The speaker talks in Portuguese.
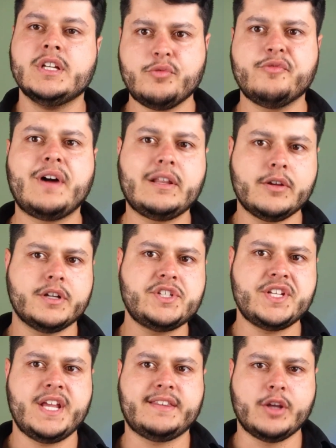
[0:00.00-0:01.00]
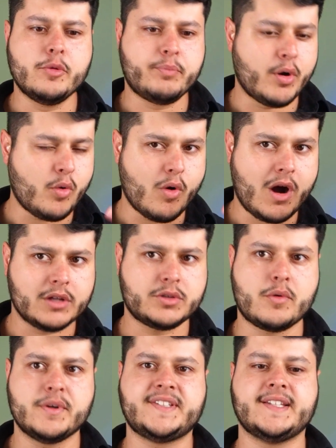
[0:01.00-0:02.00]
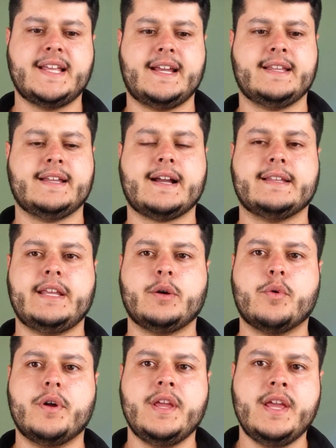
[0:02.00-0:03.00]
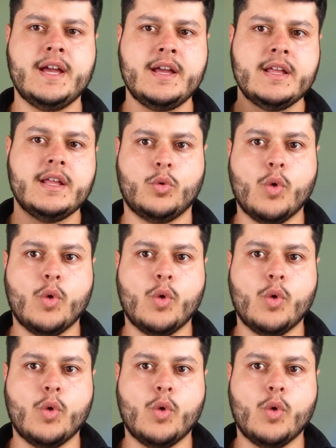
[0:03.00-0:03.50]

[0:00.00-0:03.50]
O valor eu diria até um pouco alto considerando a categoria,